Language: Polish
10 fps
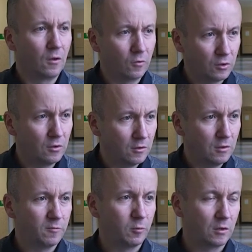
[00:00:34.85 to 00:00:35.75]
choć
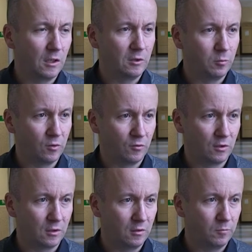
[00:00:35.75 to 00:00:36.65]
nie spotkaliśmy się z
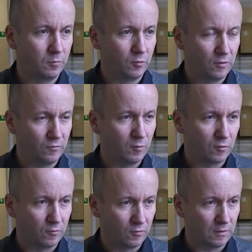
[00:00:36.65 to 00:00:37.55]
żadnym pozytywnym
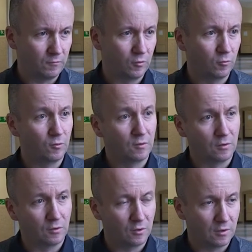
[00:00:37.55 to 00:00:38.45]
rozwiązaniem w ciągu
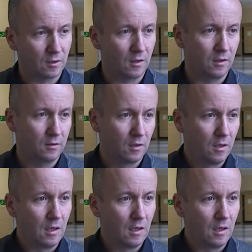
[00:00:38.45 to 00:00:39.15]
ostatnich czterech lat,